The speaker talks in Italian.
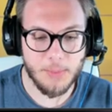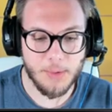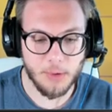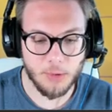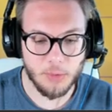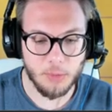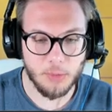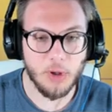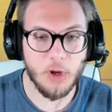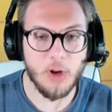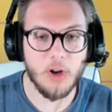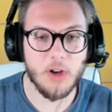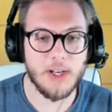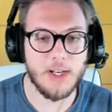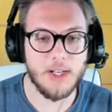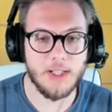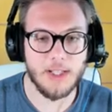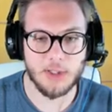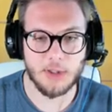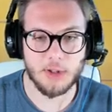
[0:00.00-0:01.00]

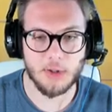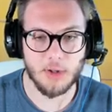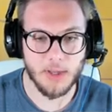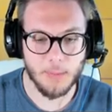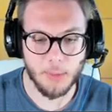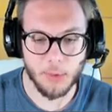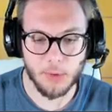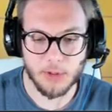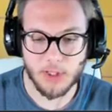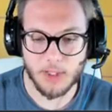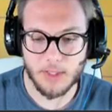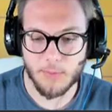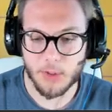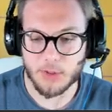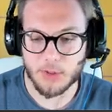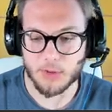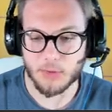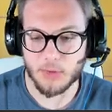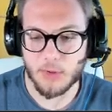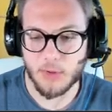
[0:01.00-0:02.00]
tutorial, che so che molti di voi
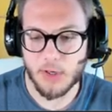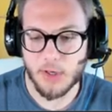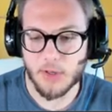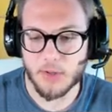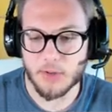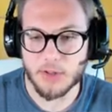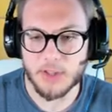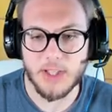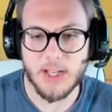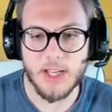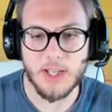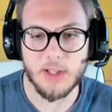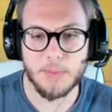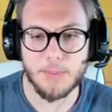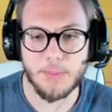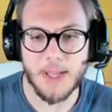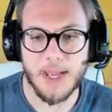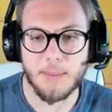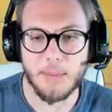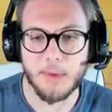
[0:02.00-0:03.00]
sono curiosi, e
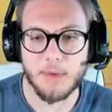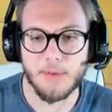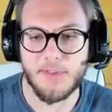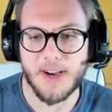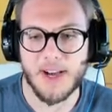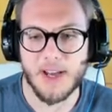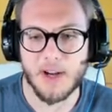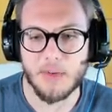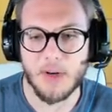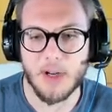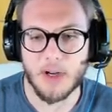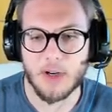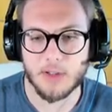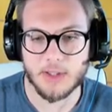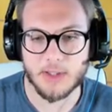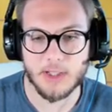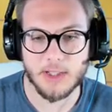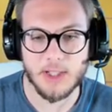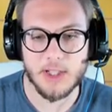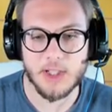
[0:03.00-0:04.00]
dobbiamo fare una
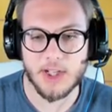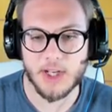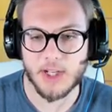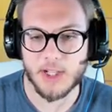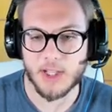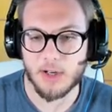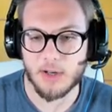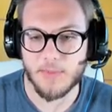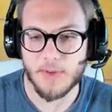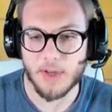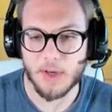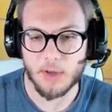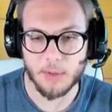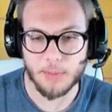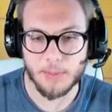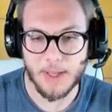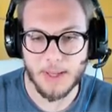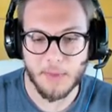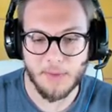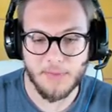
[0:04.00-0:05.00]
cosa del genere, ovvero
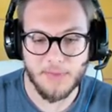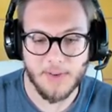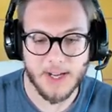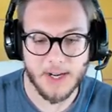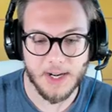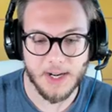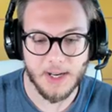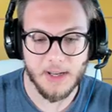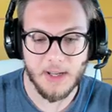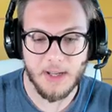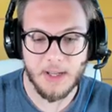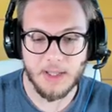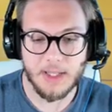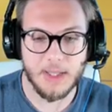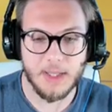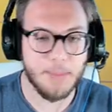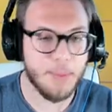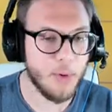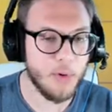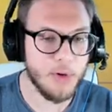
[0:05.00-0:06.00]
dobbiamo fare
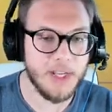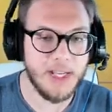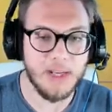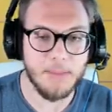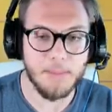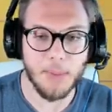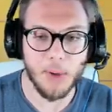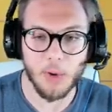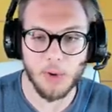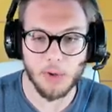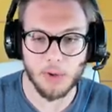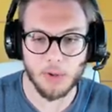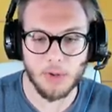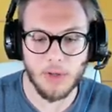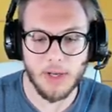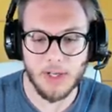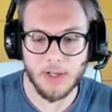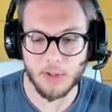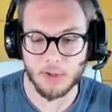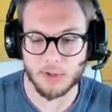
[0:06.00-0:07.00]
tipo il bordo,
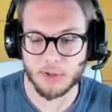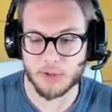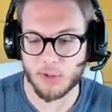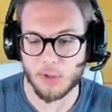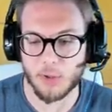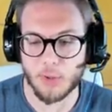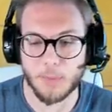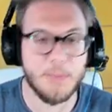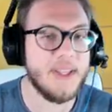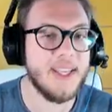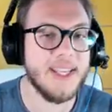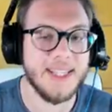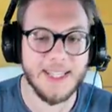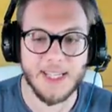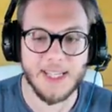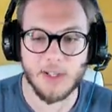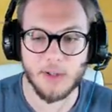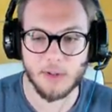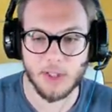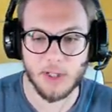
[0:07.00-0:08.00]
al nostro
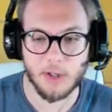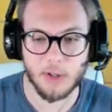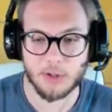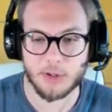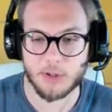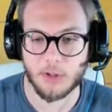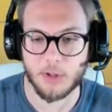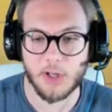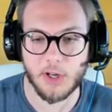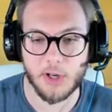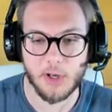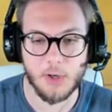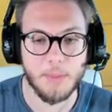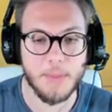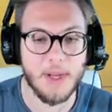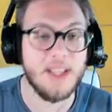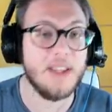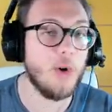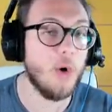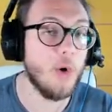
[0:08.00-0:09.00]
piedino del nostro
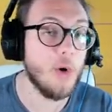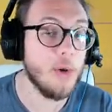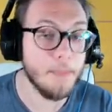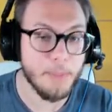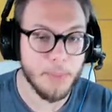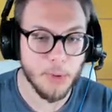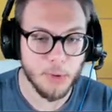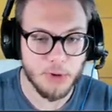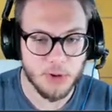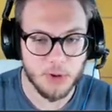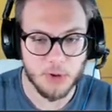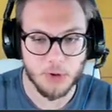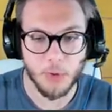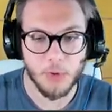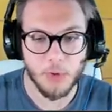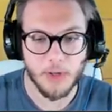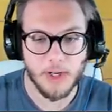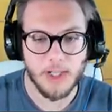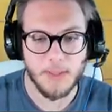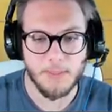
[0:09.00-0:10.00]
crewmate, o
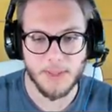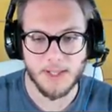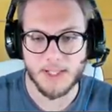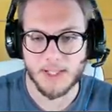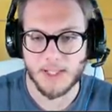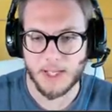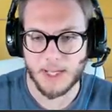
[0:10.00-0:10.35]
impostore, dipende da che